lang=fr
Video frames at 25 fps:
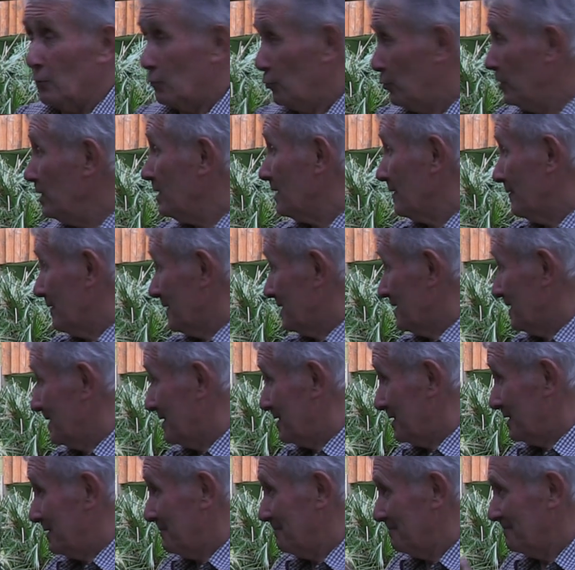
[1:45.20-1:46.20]
huit avec
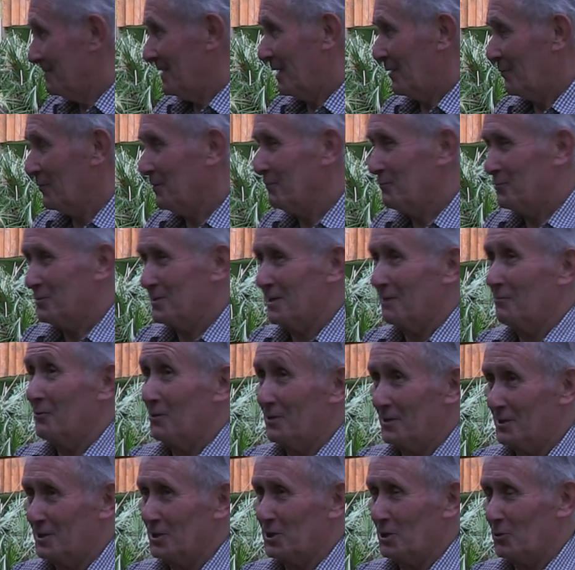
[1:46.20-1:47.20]
celle-ci. Et eh oui,
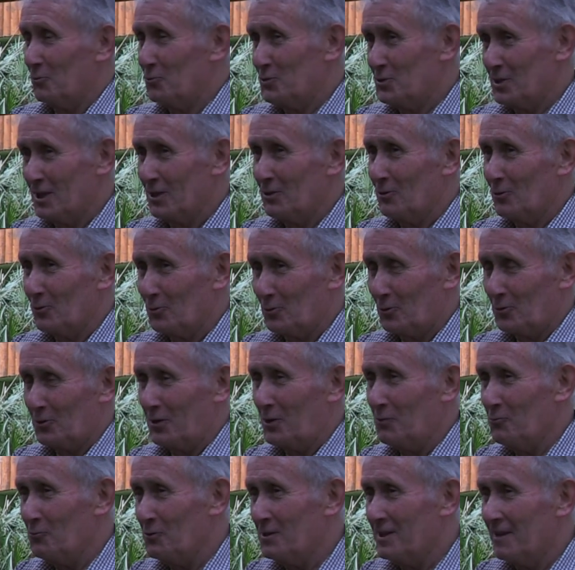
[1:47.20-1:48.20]
puisqu'avant on a déjà eu 7 de l'autre
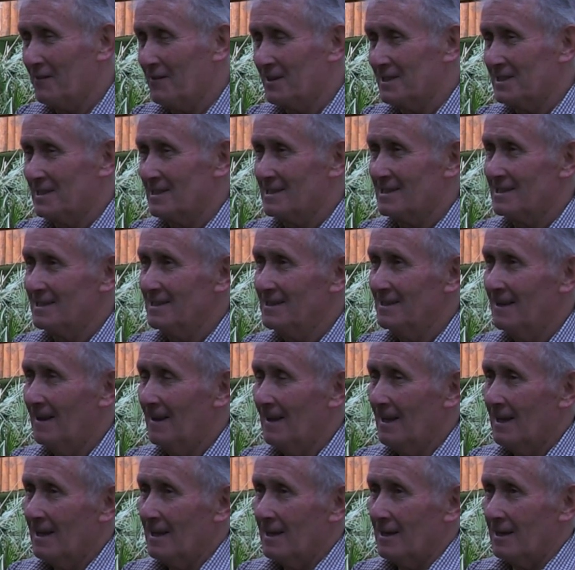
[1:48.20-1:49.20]
côté, huit avec celle-ci.
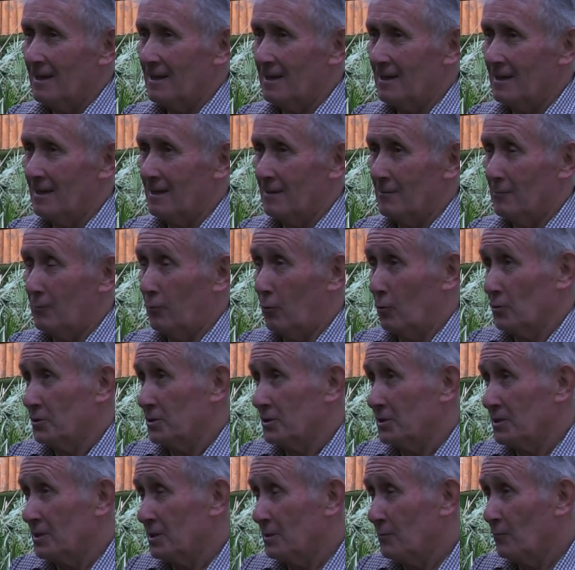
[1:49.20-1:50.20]
Et bon,
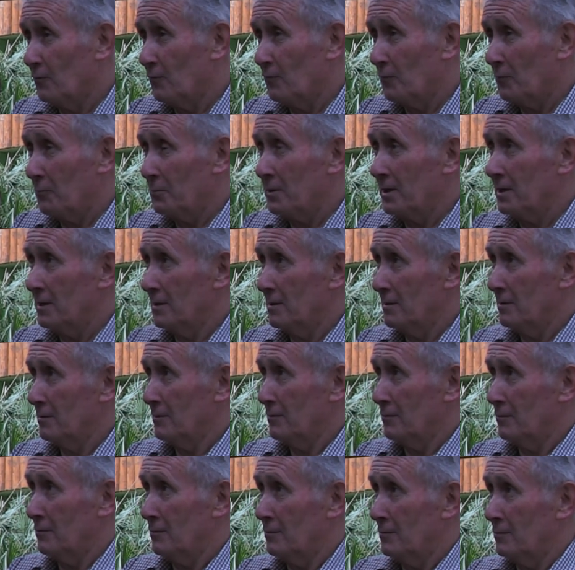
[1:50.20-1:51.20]
ces animaux vont bien.
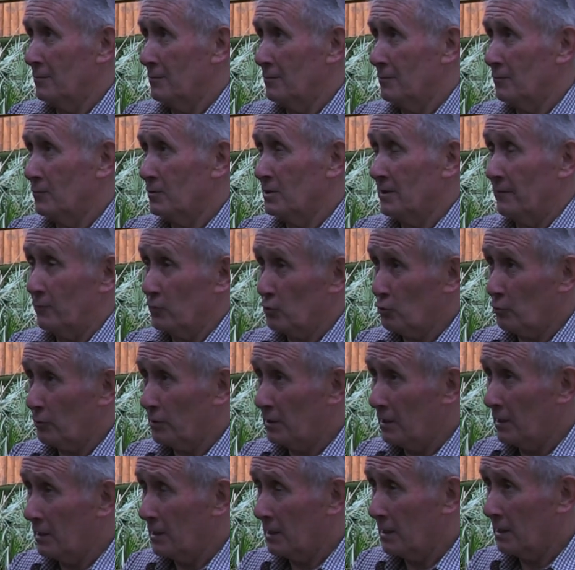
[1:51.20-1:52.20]
Euh, nous avons
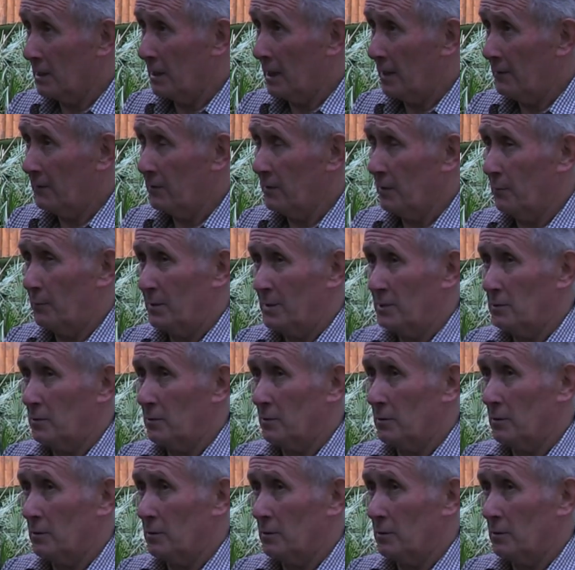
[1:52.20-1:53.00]
souhaité les garder parce